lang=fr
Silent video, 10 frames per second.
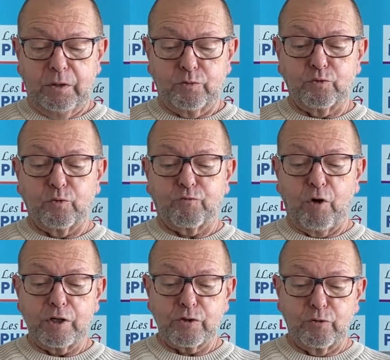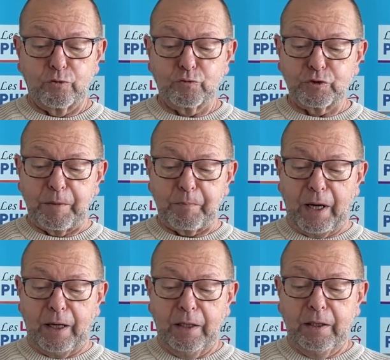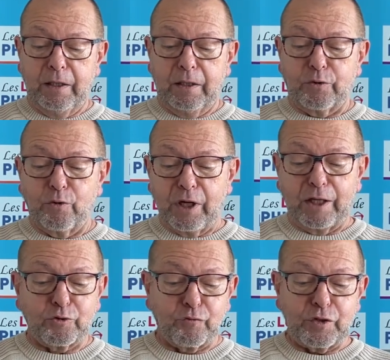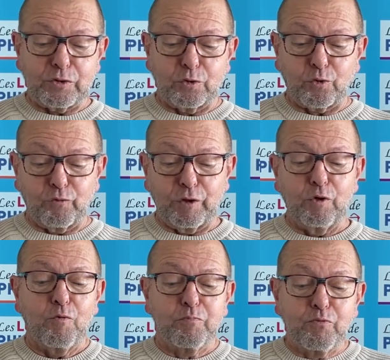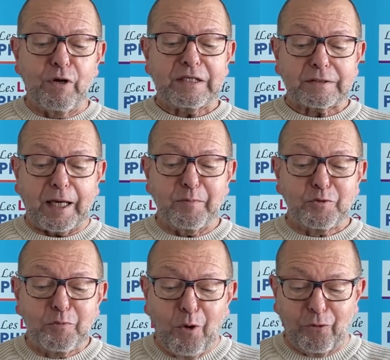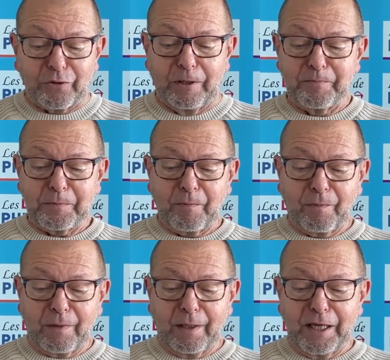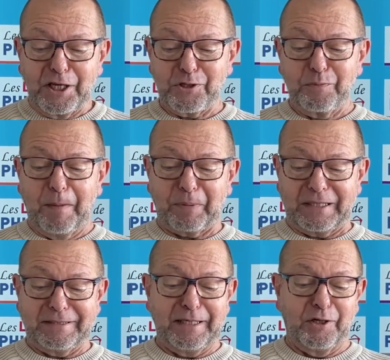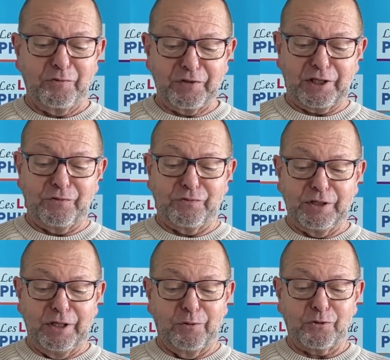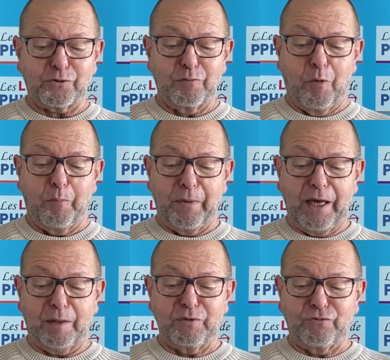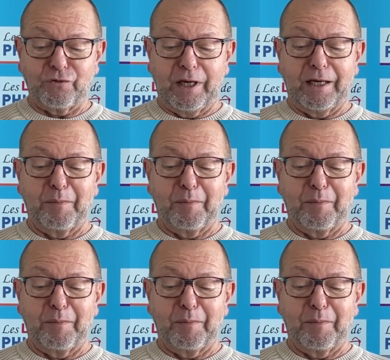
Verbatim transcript: Toutefois, je ne doutais pas que là devait se trouver le bout extrême du monde. Et je m'apprêtais à le vérifier lorsque mon père mit fin à